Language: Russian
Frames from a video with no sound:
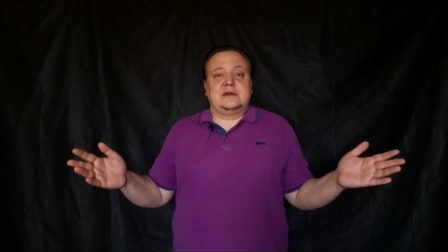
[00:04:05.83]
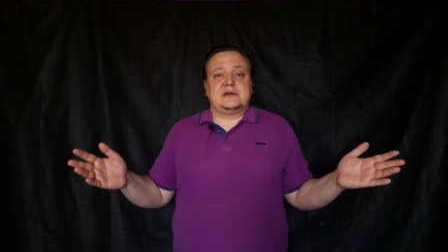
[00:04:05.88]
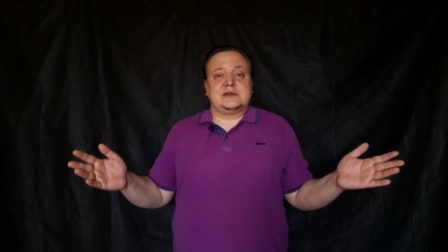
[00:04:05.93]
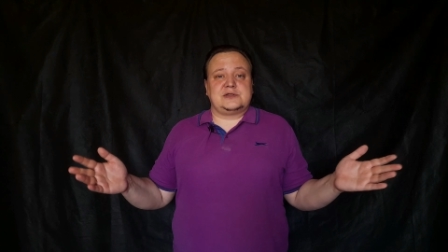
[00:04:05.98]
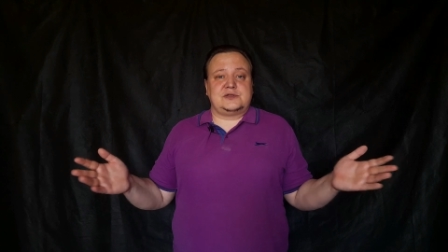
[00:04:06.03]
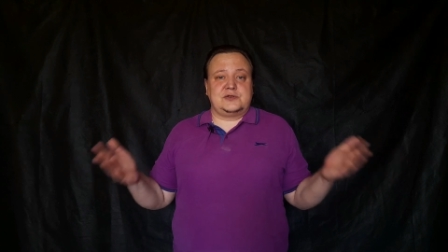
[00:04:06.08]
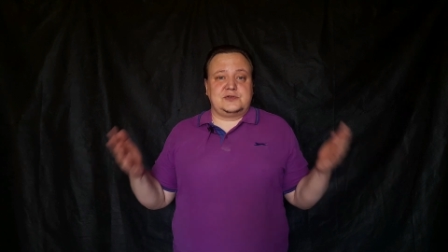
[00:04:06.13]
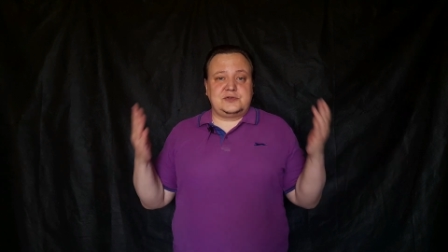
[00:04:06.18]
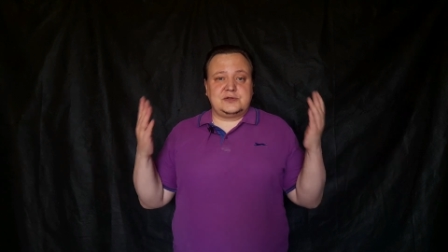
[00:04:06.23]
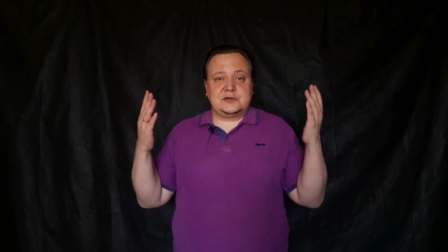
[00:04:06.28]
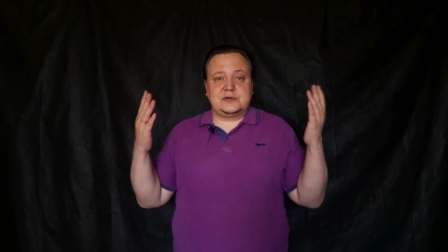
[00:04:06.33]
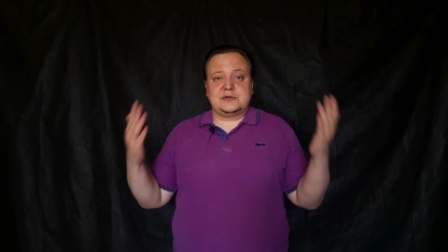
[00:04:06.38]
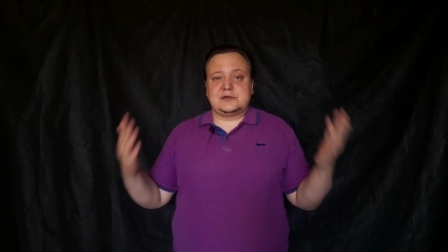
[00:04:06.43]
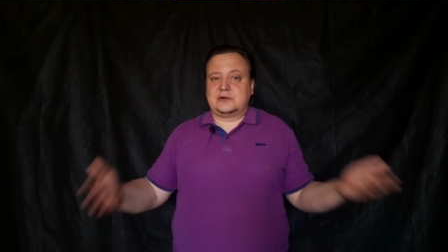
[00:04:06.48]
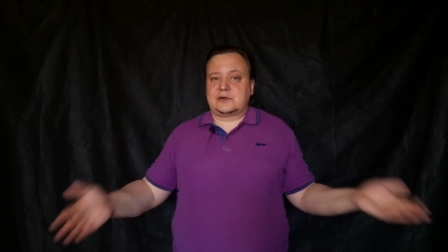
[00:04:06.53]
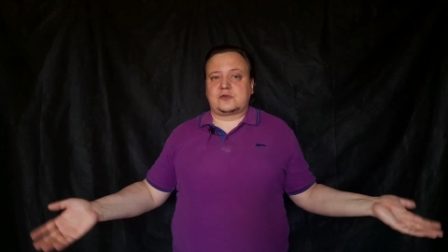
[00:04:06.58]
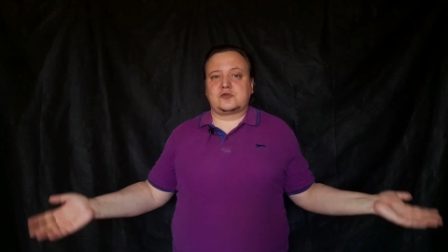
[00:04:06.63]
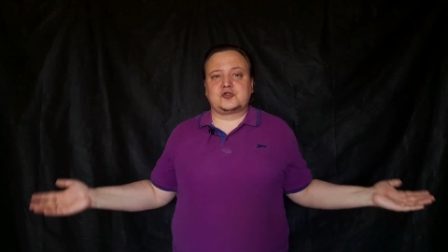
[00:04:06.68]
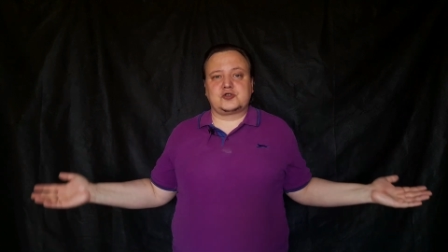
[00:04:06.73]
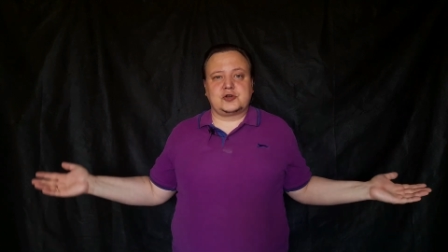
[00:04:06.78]
Из нее делают
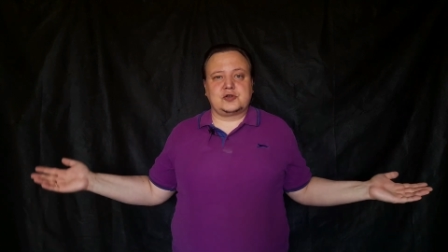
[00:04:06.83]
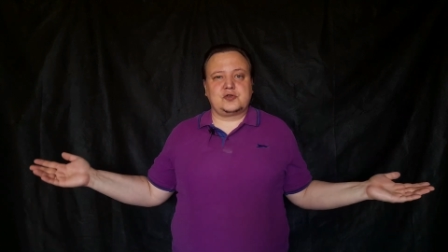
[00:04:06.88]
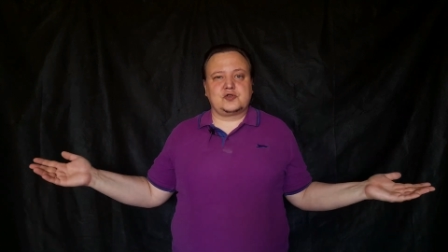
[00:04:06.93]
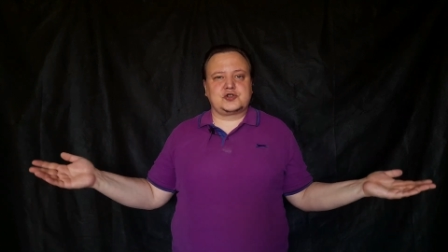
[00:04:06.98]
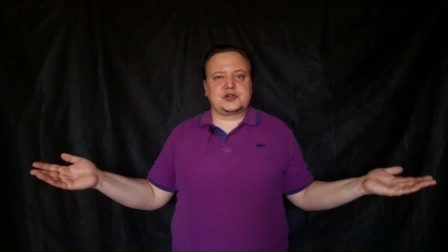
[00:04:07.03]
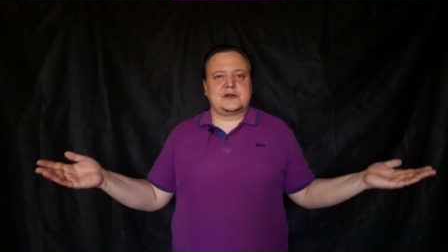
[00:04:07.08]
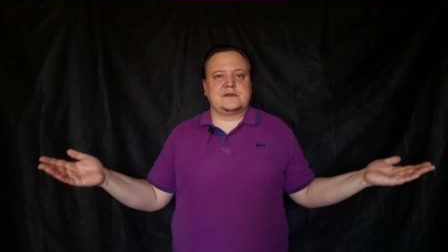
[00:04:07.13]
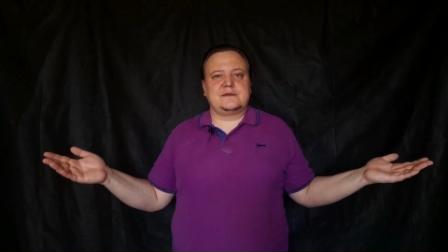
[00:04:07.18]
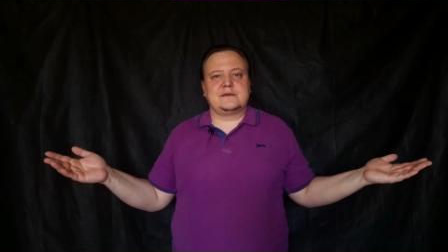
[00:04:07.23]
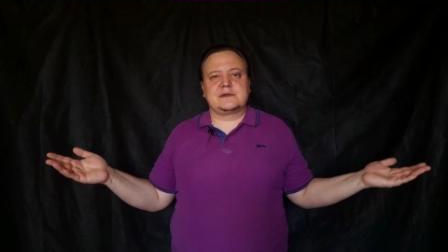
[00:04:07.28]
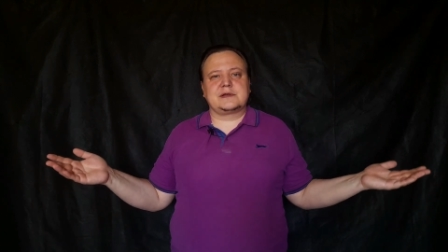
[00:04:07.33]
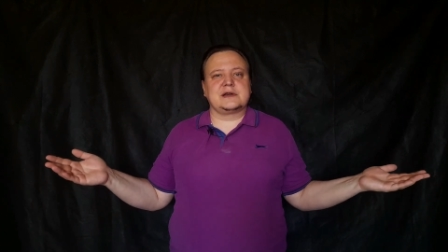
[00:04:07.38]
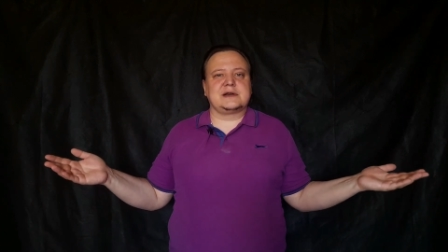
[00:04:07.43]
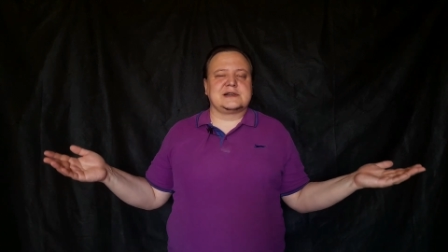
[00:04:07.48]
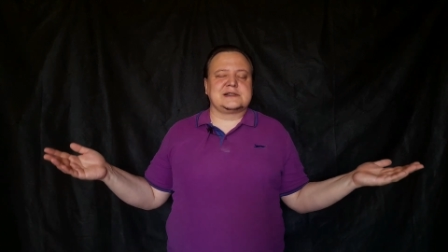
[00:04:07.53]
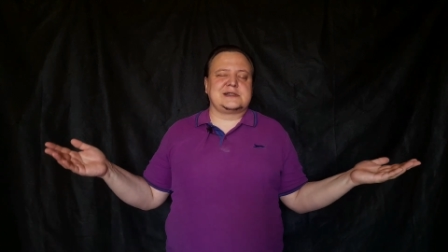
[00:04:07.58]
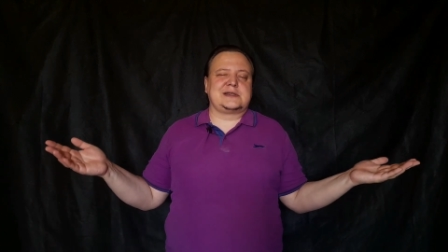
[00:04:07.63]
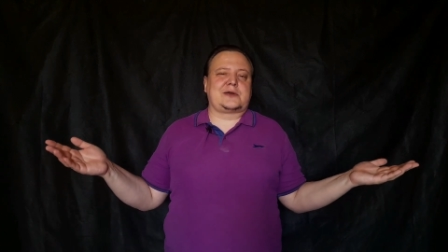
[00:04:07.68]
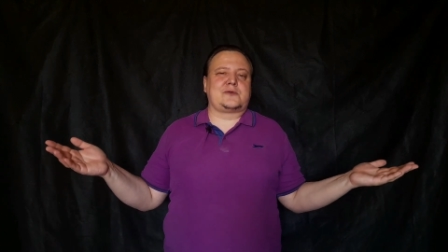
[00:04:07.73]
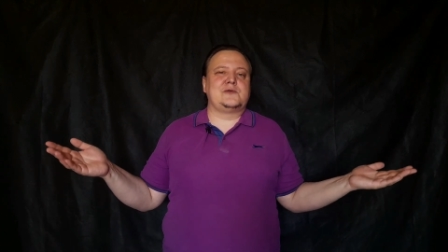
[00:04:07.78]
хорошие ложки, вилки,
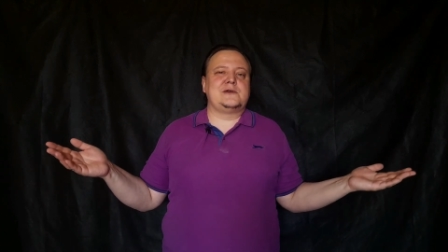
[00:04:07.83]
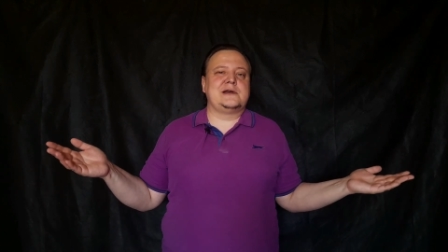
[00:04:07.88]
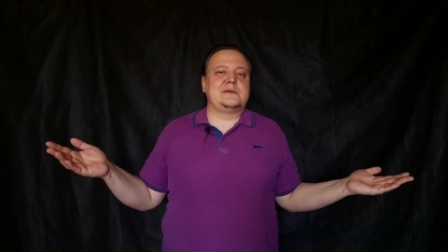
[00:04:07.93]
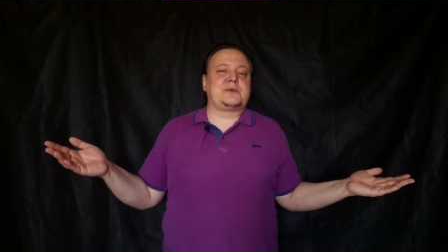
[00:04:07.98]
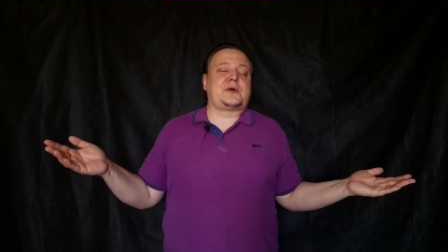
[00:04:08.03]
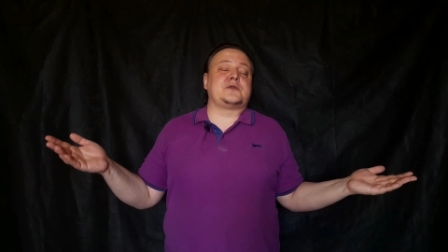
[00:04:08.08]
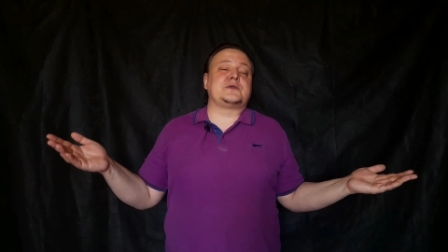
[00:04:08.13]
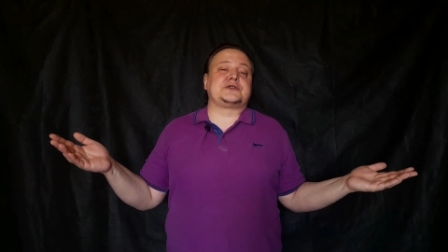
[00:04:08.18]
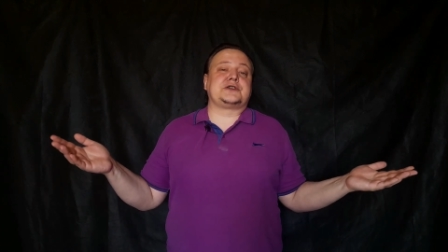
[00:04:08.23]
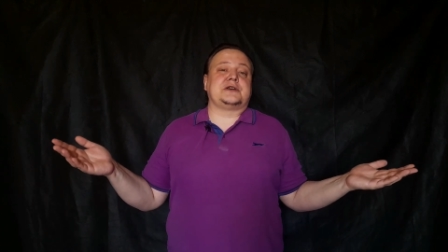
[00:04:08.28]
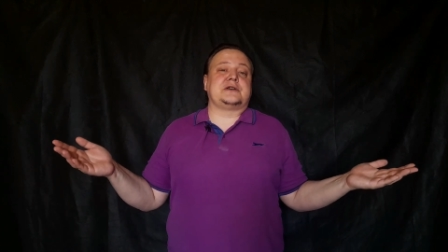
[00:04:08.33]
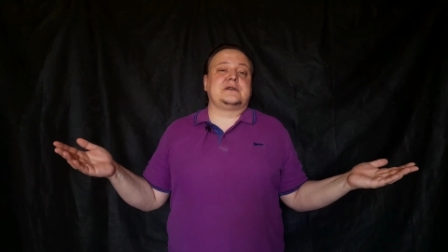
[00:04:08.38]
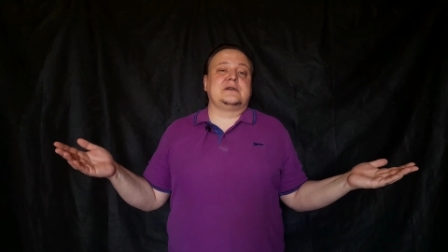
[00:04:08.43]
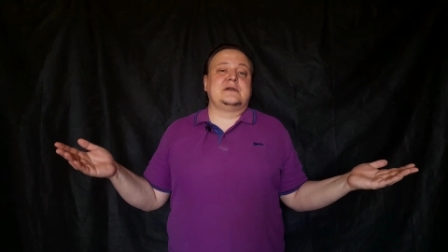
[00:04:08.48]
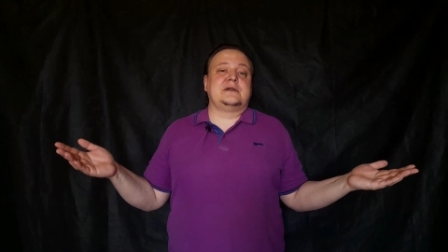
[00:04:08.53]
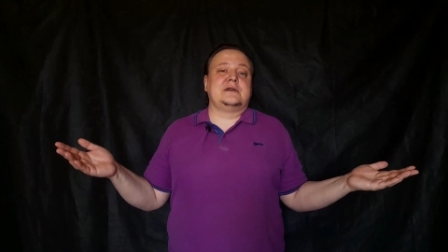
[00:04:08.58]
кастрюли и прочее.